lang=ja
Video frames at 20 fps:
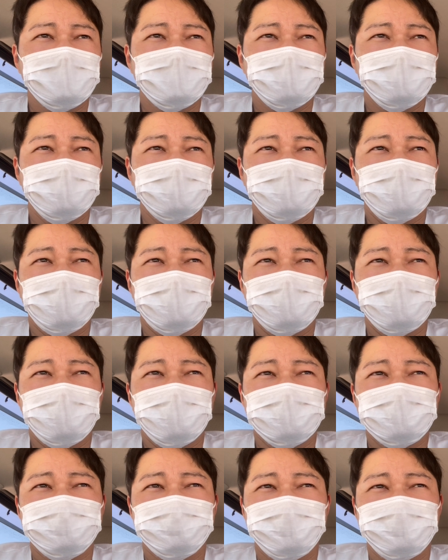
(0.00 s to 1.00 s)
えー、やり
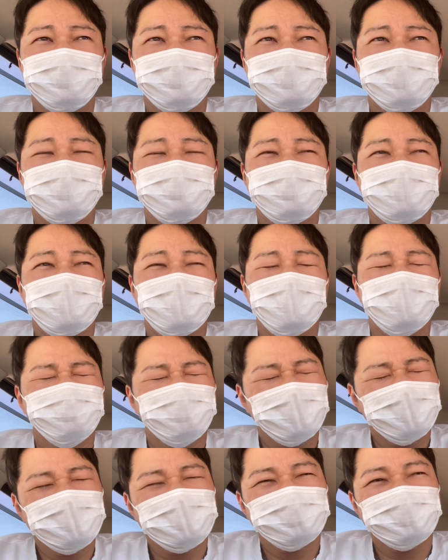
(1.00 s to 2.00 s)
始めるっていうのが、やっ
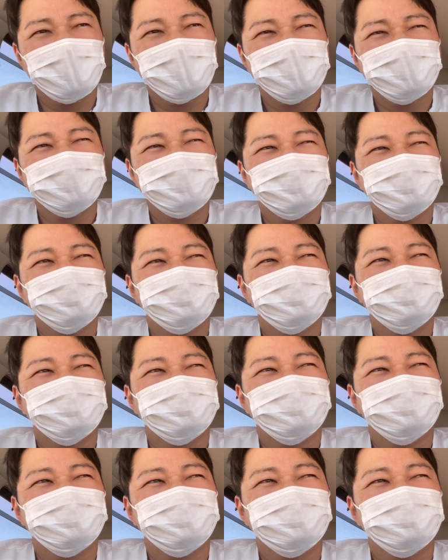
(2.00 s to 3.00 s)
ぱ一
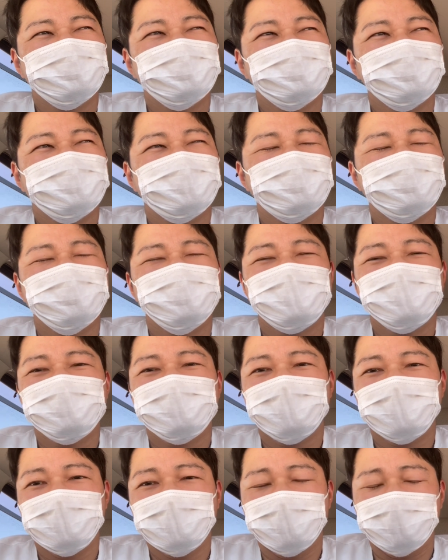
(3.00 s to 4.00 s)
番、トータル
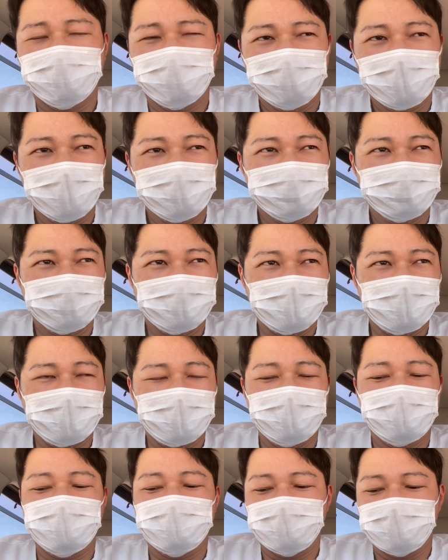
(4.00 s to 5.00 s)
的には儲かるんじゃな
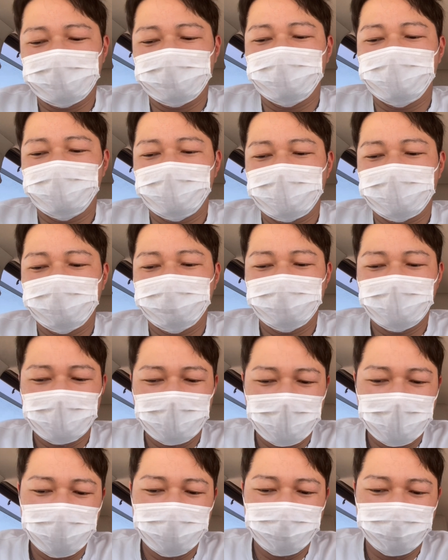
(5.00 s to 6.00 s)
いかなと思います。俺は
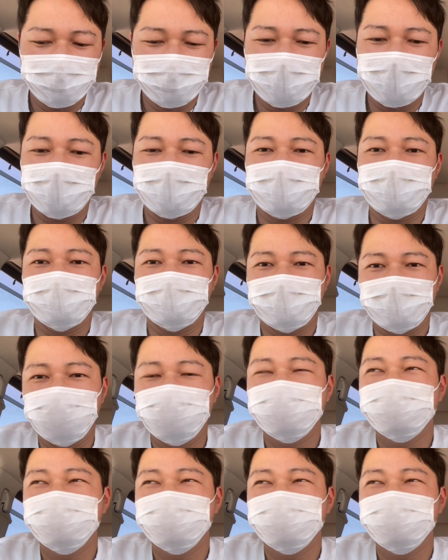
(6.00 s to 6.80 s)
ね、無理やったんで